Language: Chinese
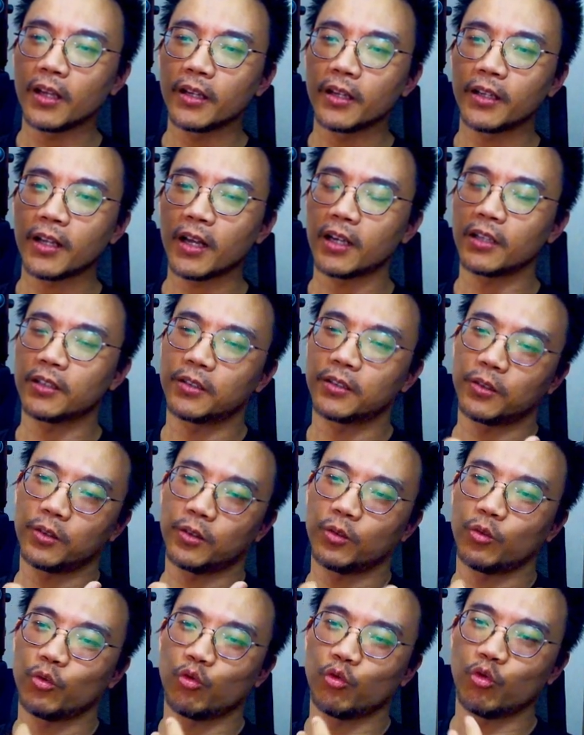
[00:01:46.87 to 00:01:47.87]
那
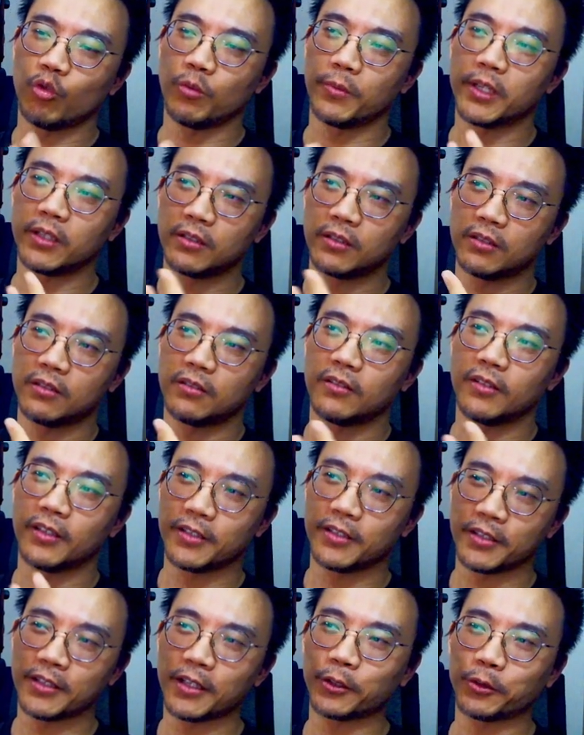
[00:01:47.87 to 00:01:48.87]
我们以
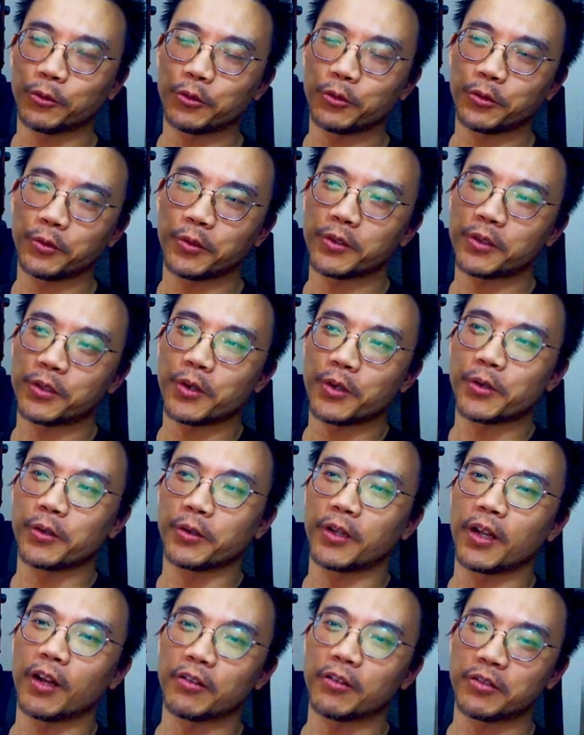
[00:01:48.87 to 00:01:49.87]
前在读书的时候，有
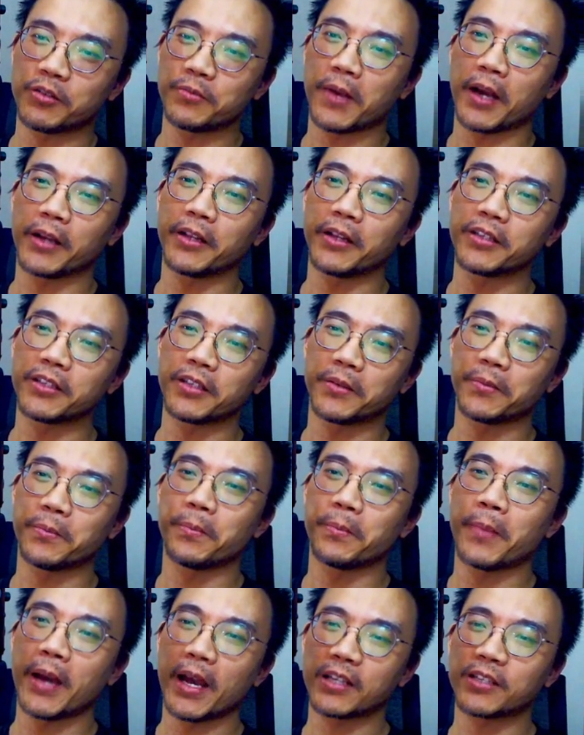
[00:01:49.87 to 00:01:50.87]
老师把它念成
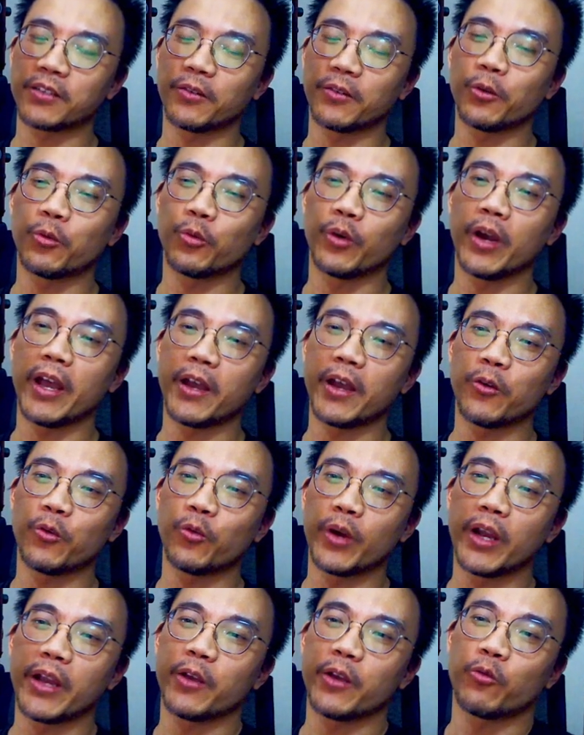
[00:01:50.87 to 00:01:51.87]
Max
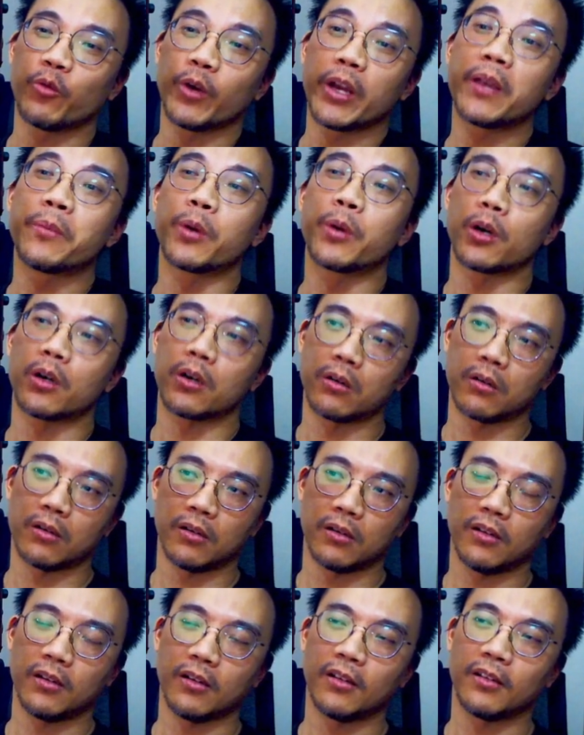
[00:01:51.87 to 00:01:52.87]
w e Weber，
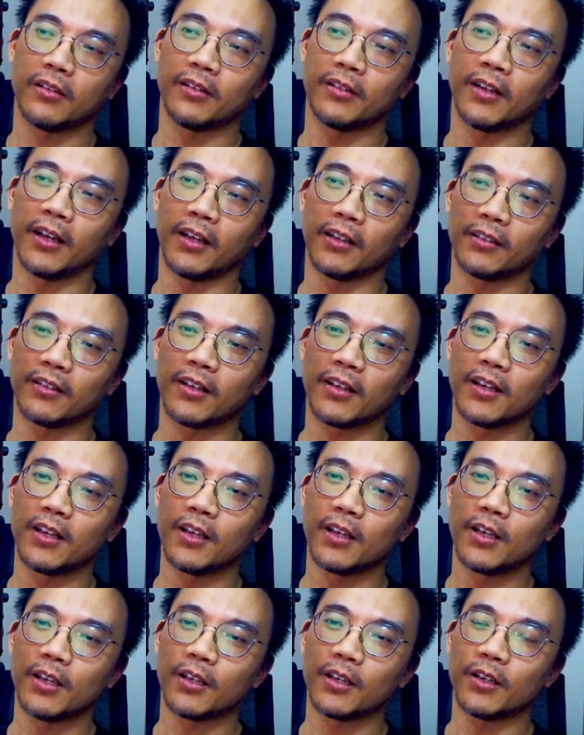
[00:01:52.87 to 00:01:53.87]
那
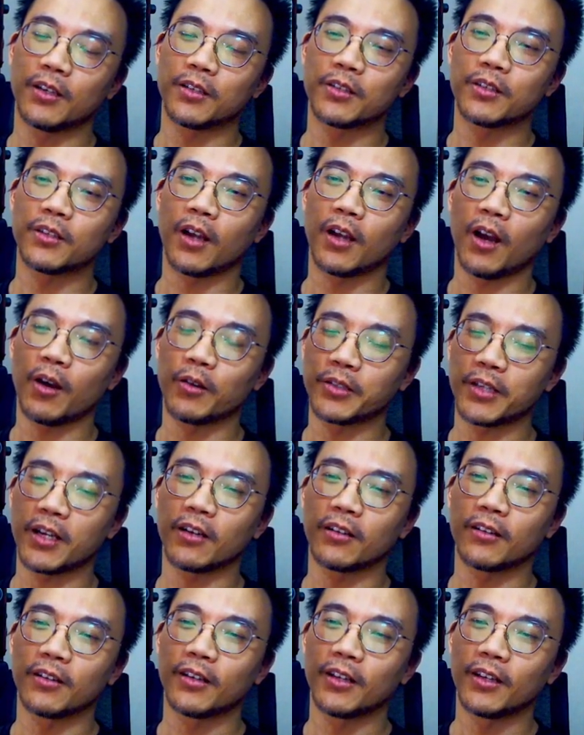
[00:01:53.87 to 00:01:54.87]
可是好
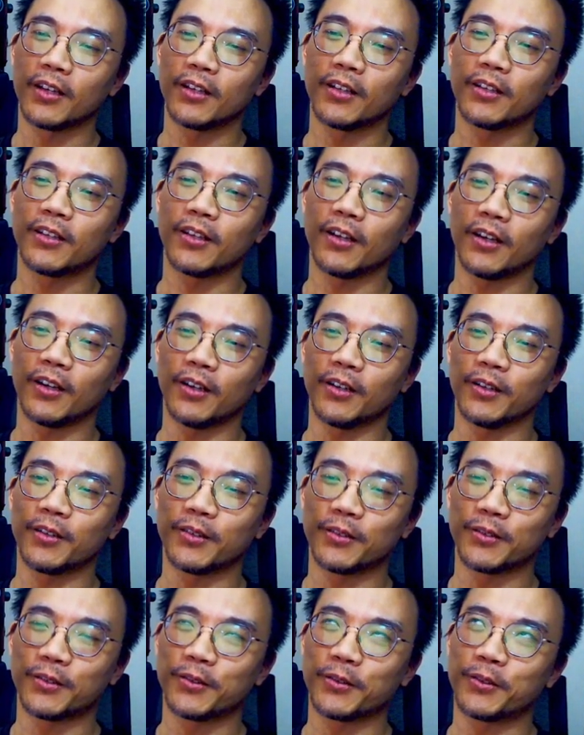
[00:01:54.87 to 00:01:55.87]
像呃
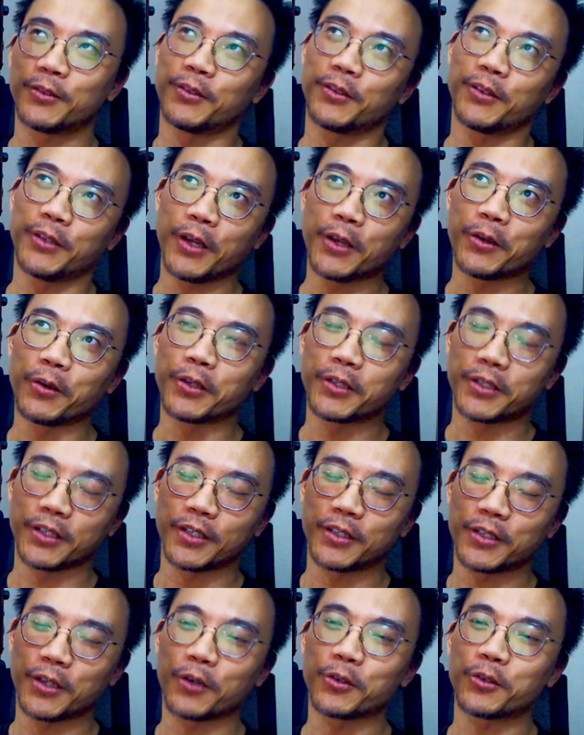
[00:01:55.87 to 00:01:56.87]
也有一
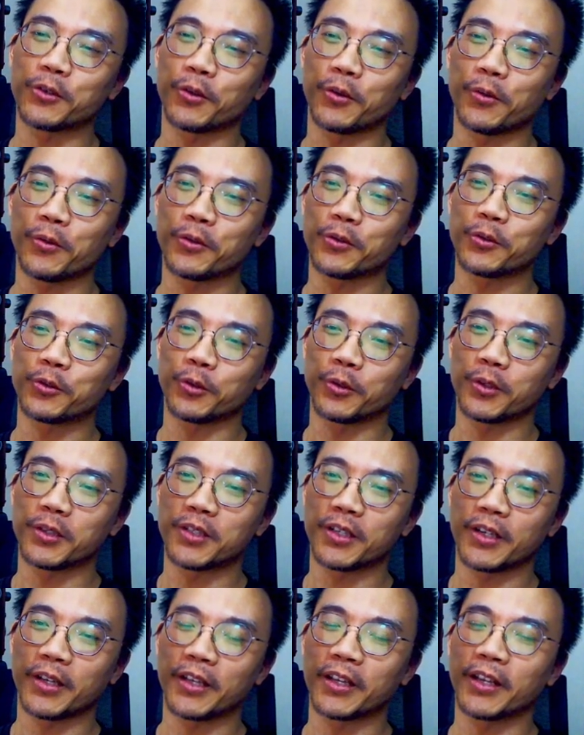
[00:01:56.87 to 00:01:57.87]
些教授说
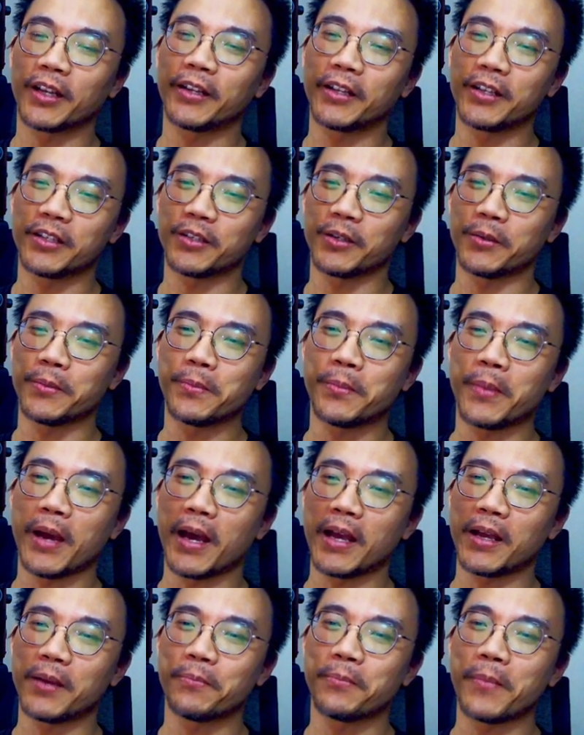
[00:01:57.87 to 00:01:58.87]
这个应该念成
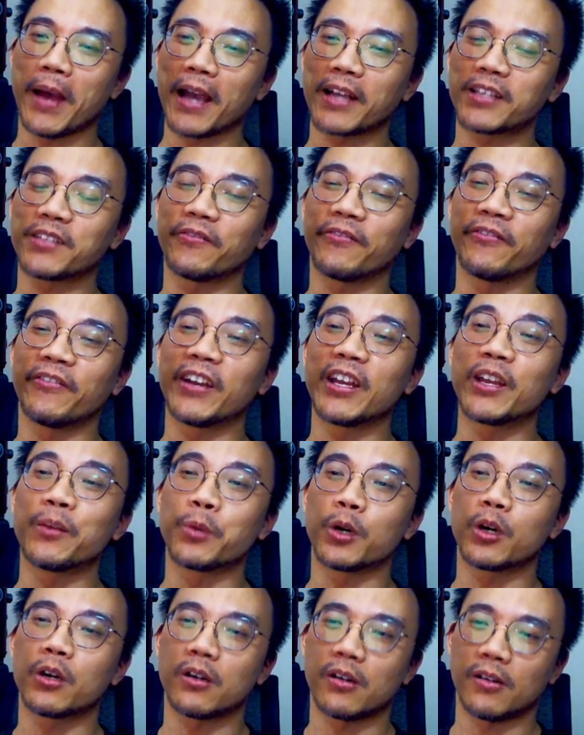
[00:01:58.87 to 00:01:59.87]
Ma Max
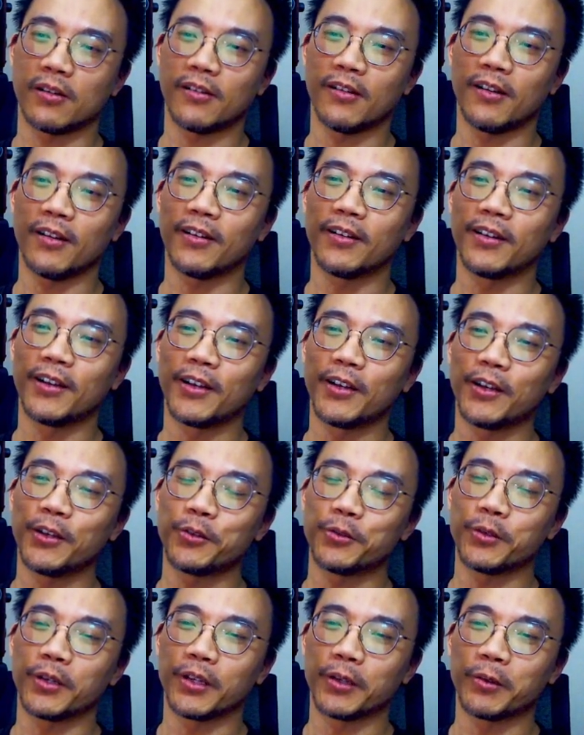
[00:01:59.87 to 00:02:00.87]
Weber。啊，
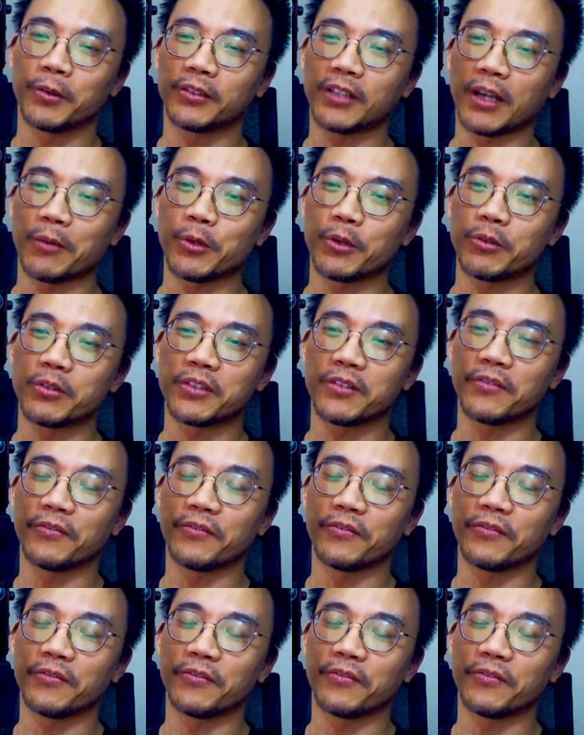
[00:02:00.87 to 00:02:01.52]
所以因为 W 是